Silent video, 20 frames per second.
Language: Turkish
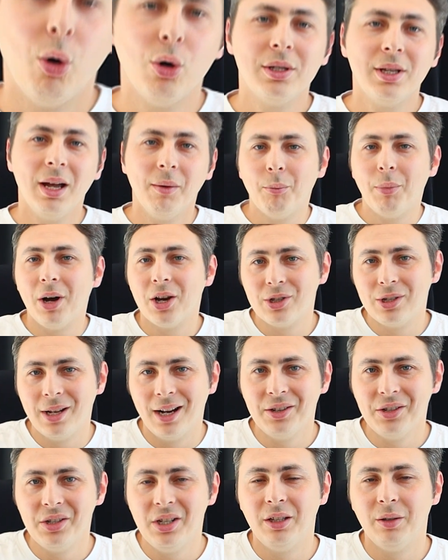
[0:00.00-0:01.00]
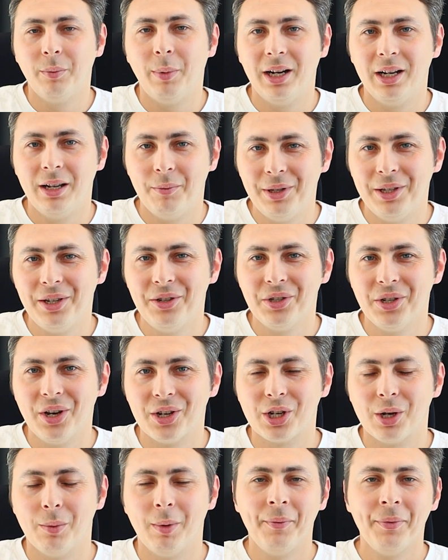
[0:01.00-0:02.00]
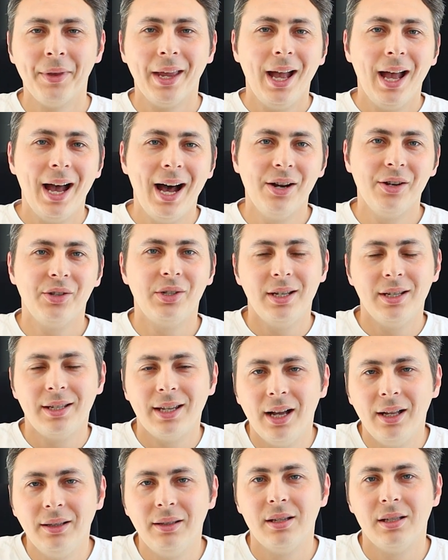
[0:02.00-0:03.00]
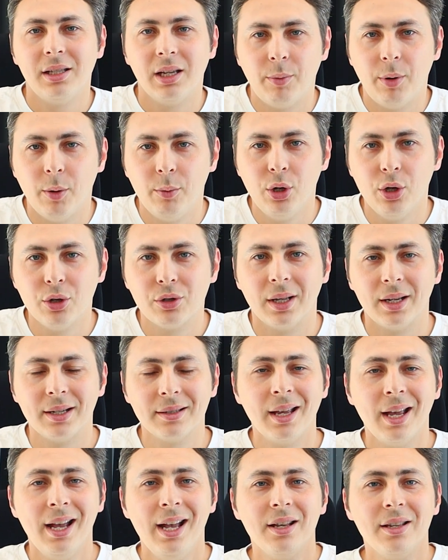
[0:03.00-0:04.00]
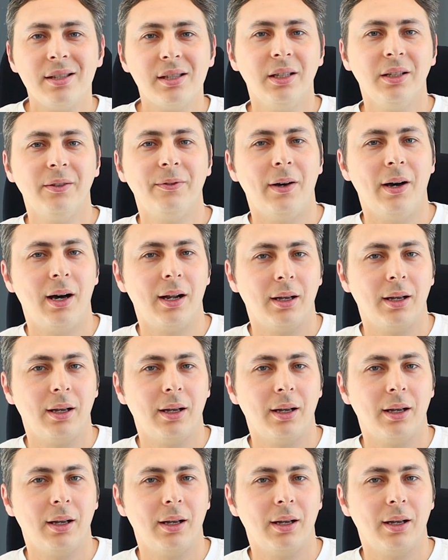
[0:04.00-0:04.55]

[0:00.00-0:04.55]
O yüzden başlangıç itibariyle birinci aşama her şeyi kendiniz yapabiliyorsanız sırf